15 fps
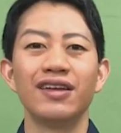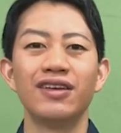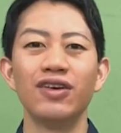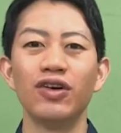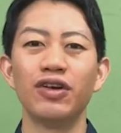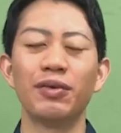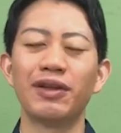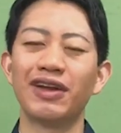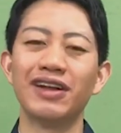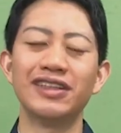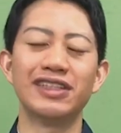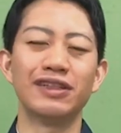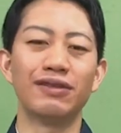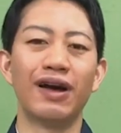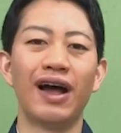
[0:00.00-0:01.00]
清姫と
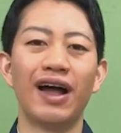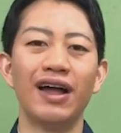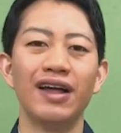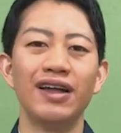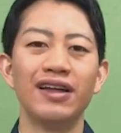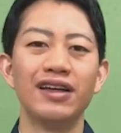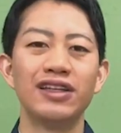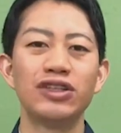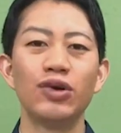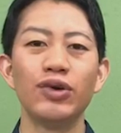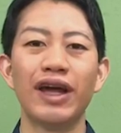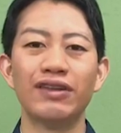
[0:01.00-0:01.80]
安珍は一